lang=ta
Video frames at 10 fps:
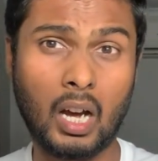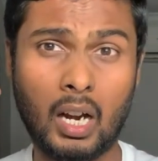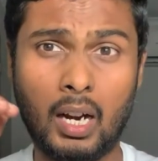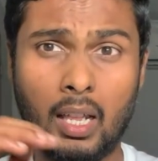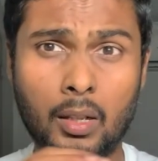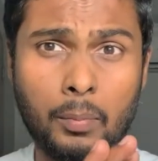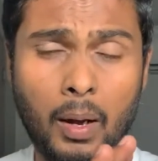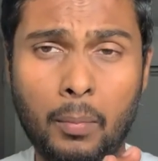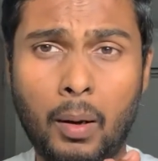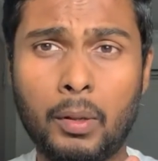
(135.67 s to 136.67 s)
காலாலே அந்த
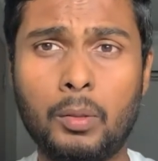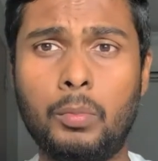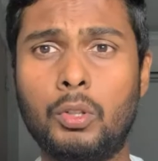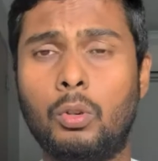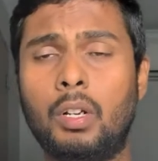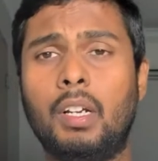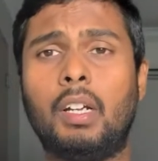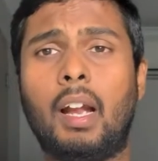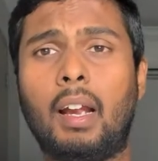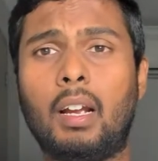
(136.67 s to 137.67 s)
பாம்பை அமர்த்தி பிடிச்சு கொண்டு
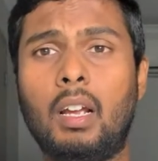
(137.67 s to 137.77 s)
இருக்கிறார்